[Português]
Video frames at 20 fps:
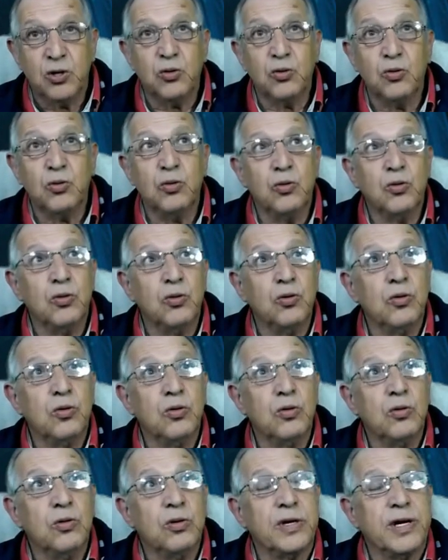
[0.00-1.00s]

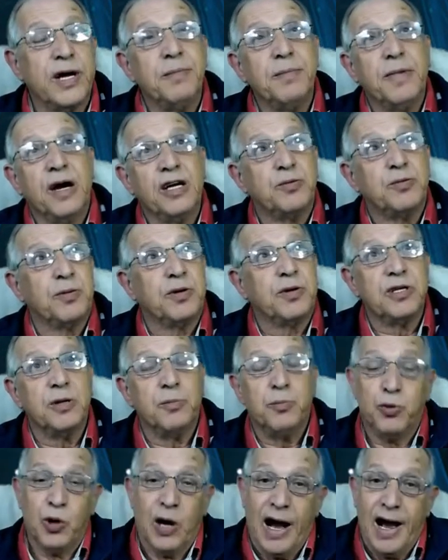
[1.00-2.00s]
O quem mais, por
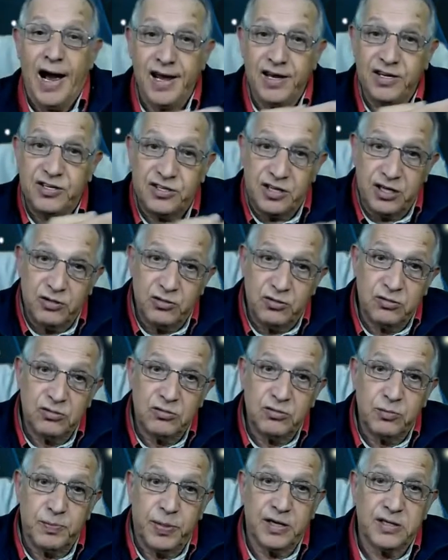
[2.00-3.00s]
exemplo, o Einstein
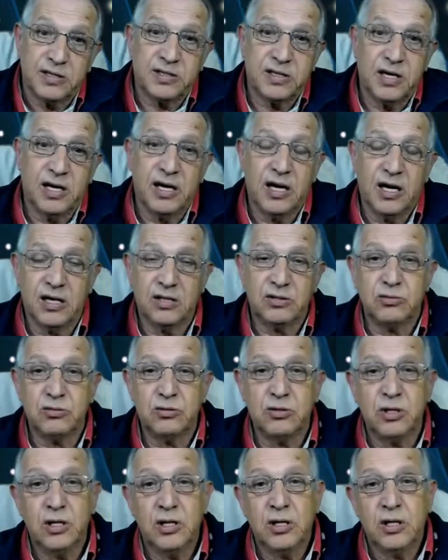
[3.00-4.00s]
no, no
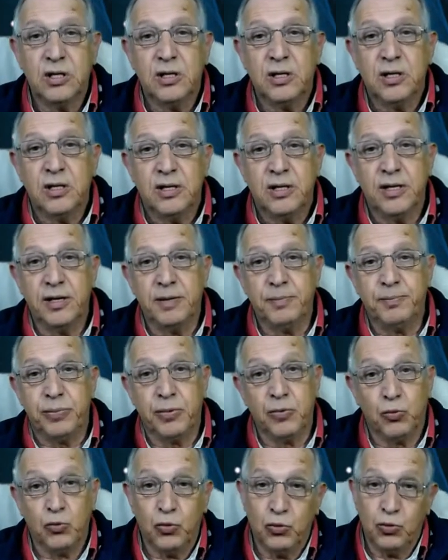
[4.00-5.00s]
passado, é,
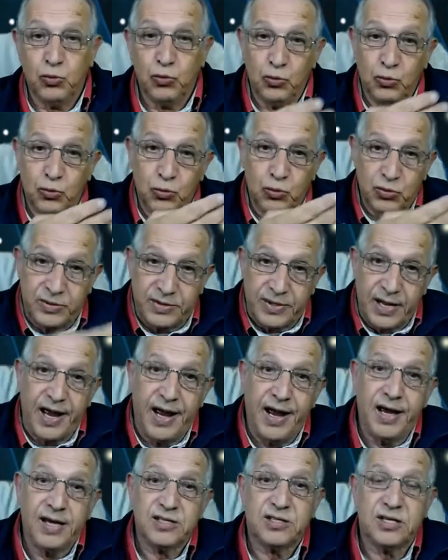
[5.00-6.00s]
o, o
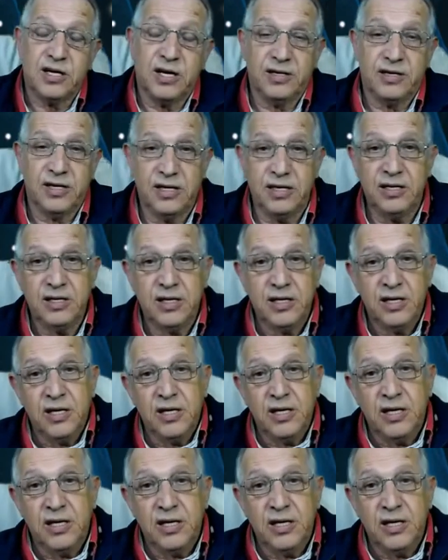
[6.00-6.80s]
Tesla, né?